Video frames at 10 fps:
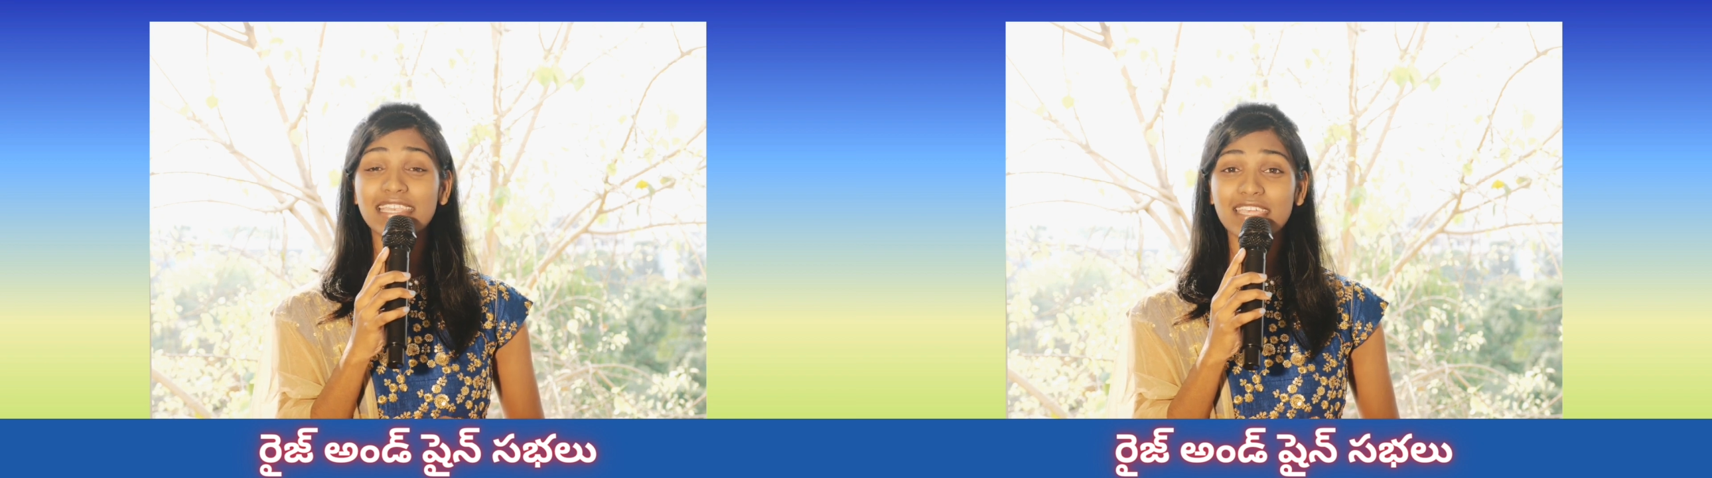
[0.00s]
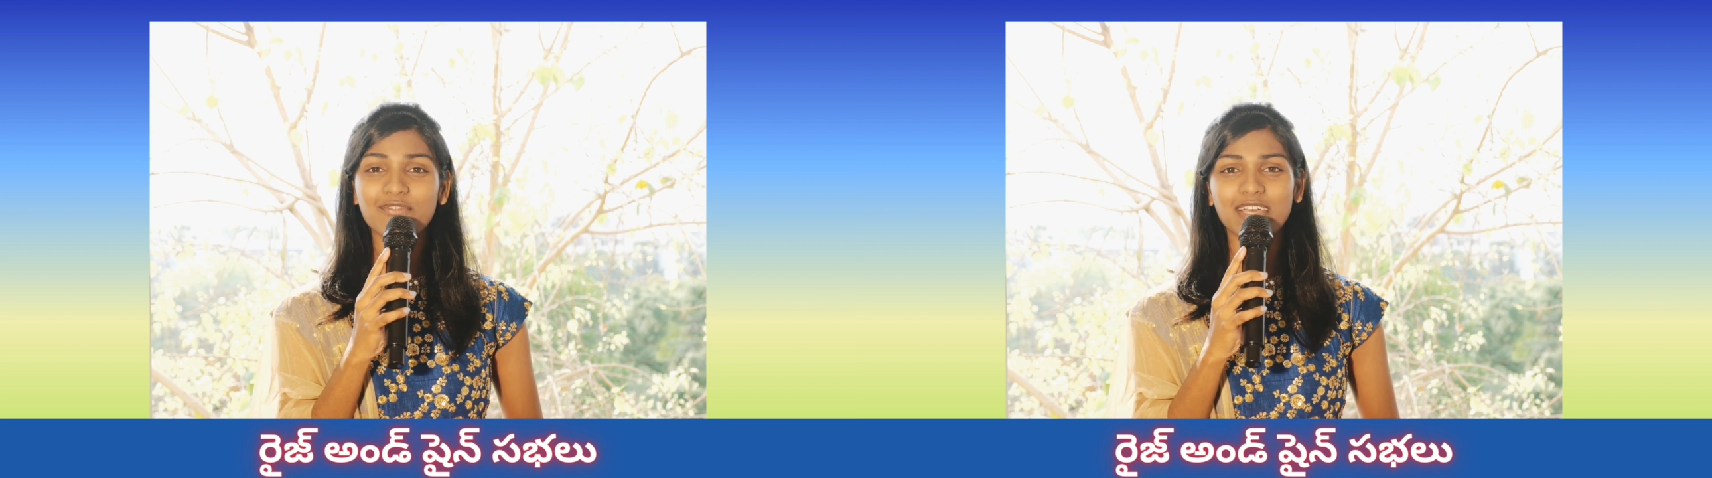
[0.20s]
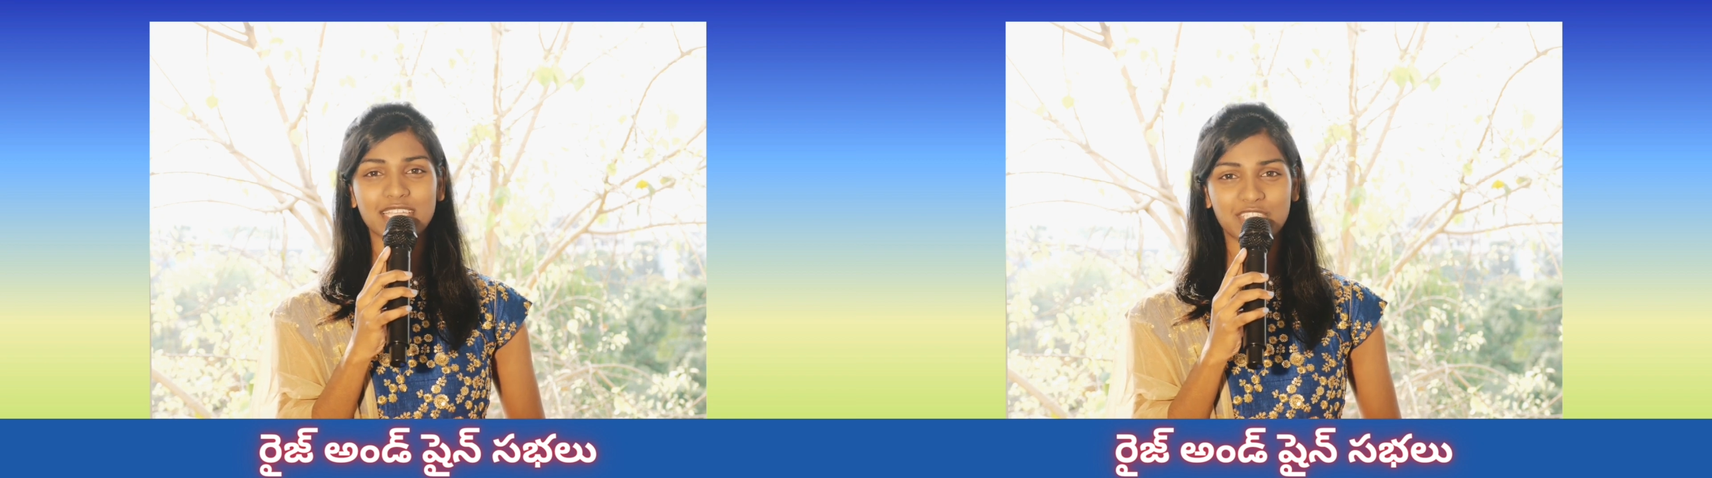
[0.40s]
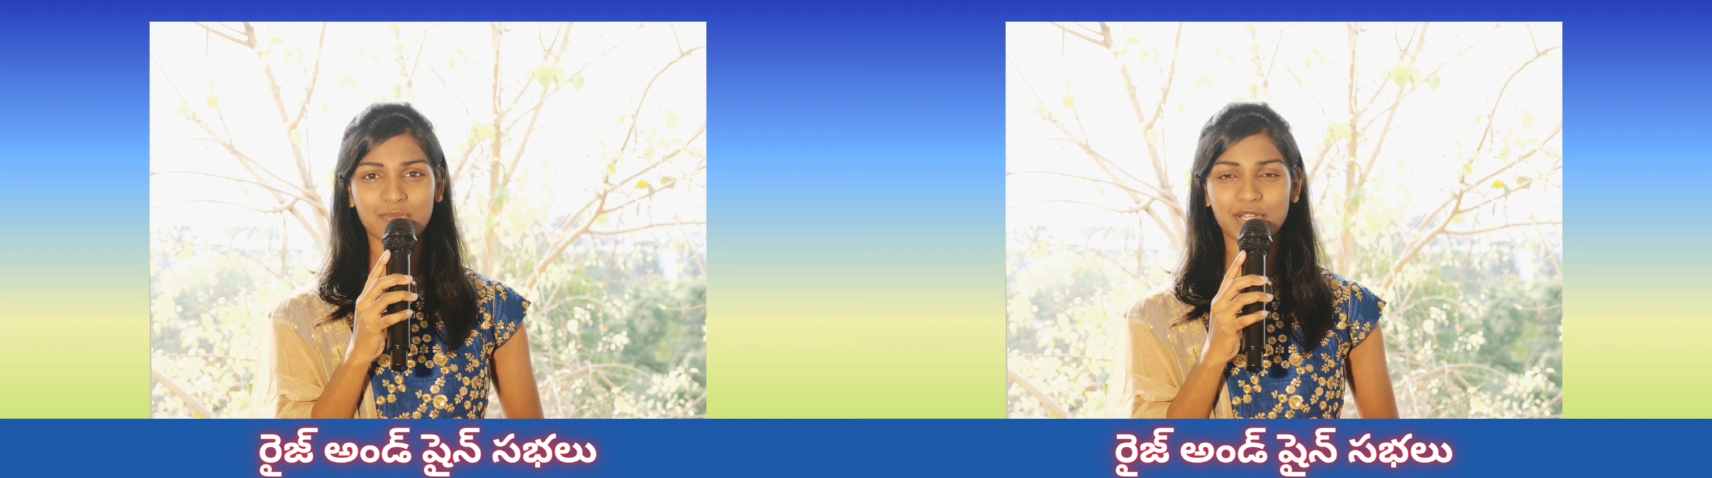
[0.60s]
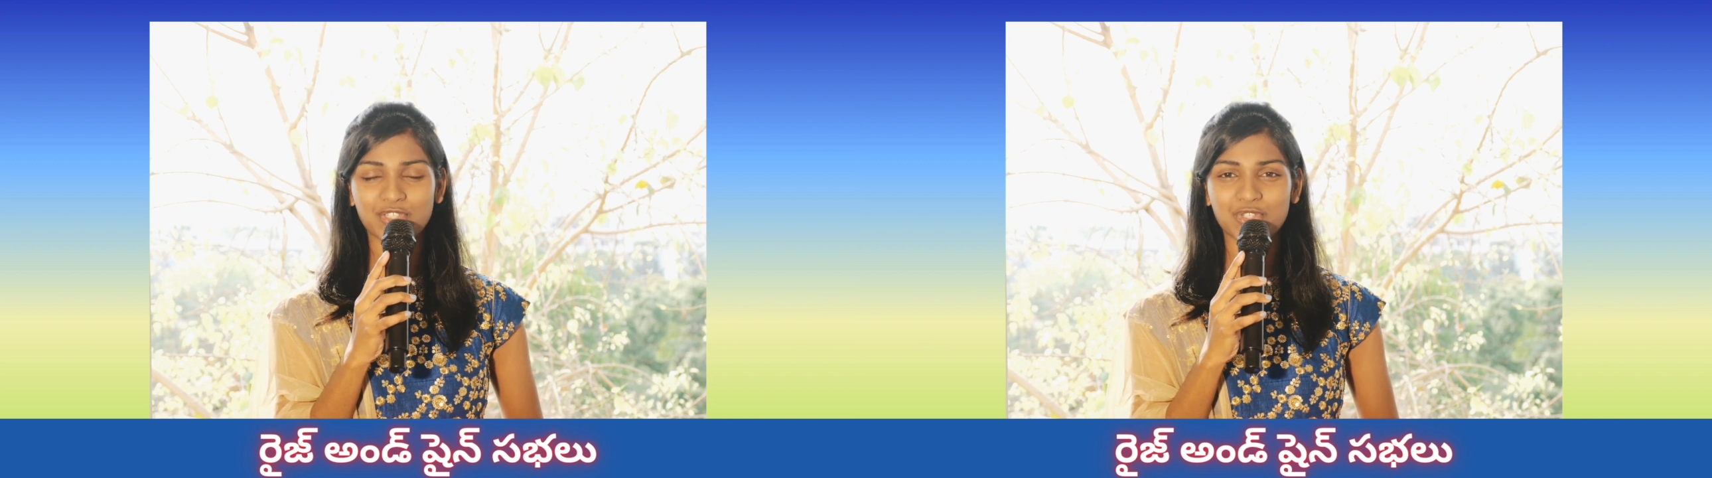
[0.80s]

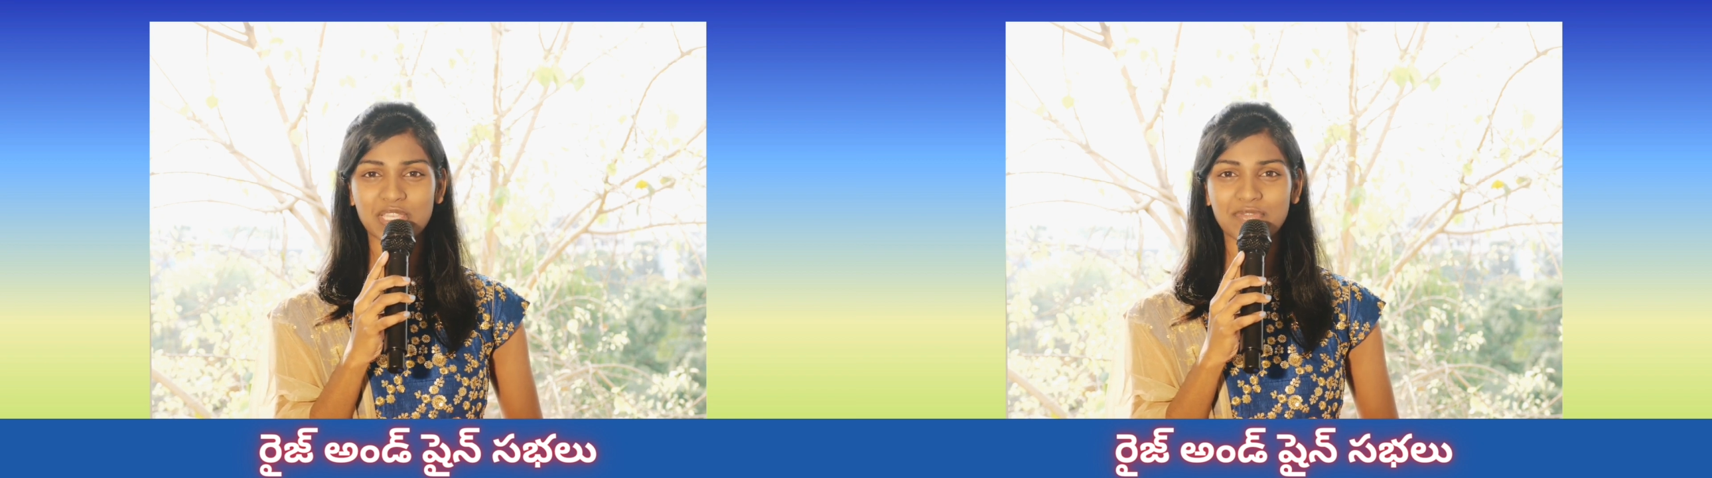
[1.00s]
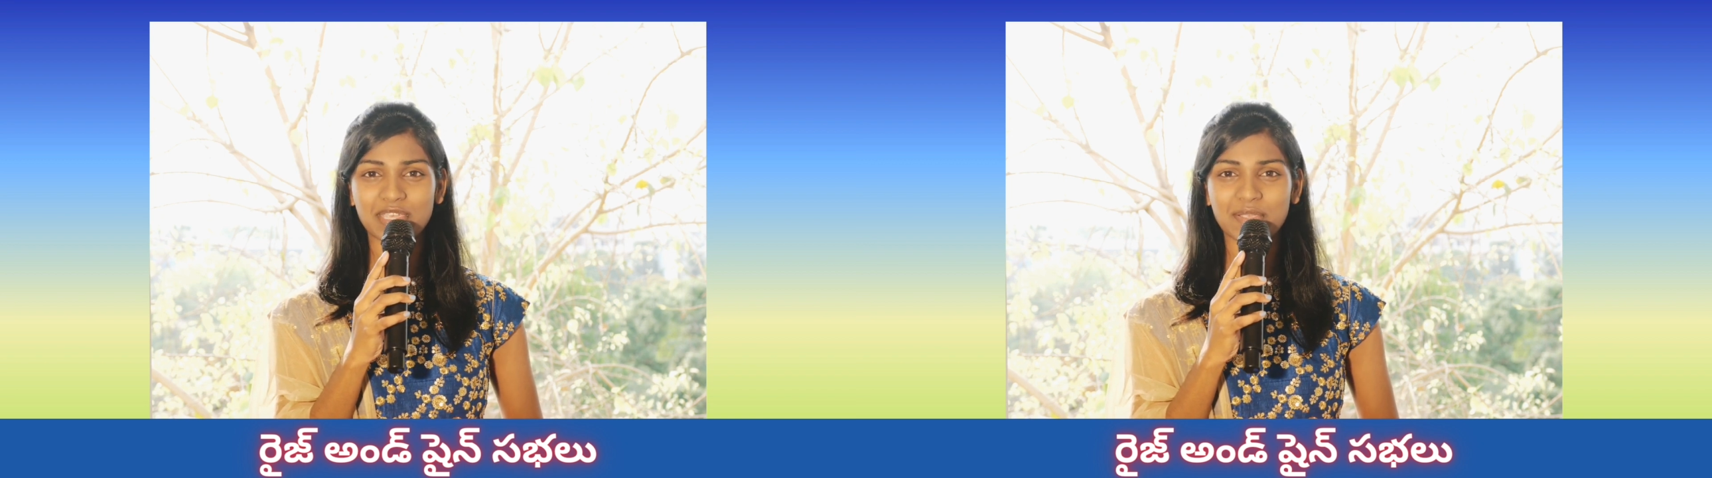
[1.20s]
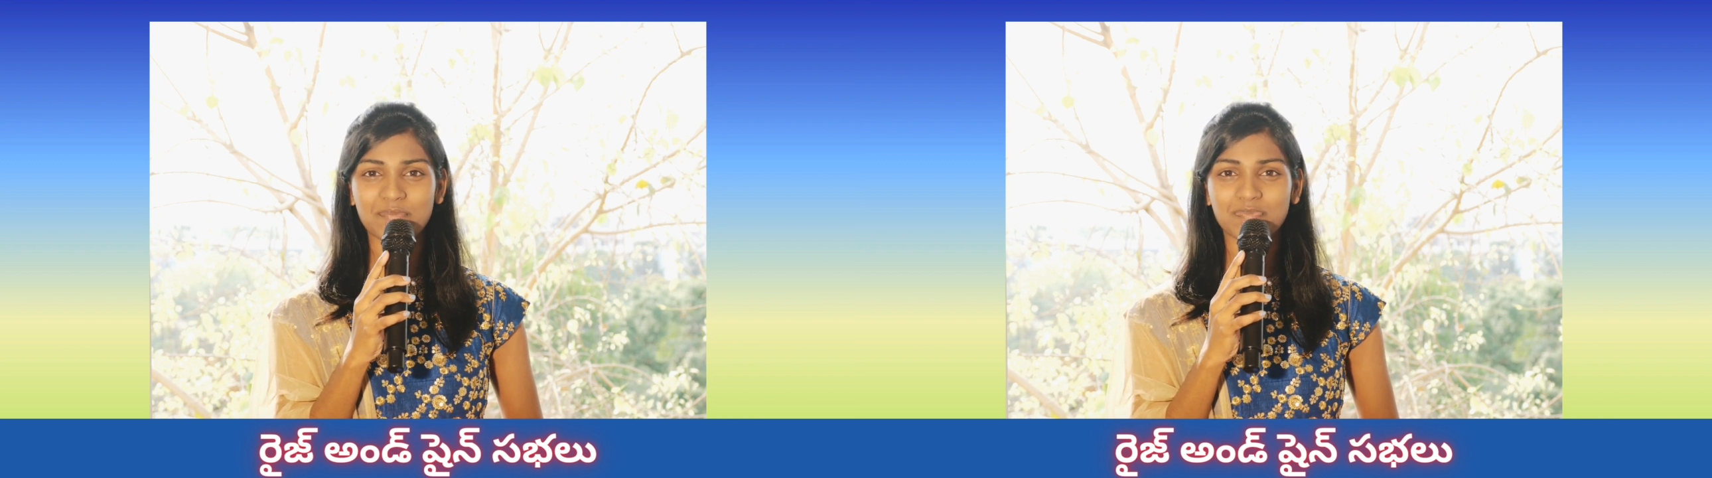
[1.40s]
నిర్వహించబడుచున్నవి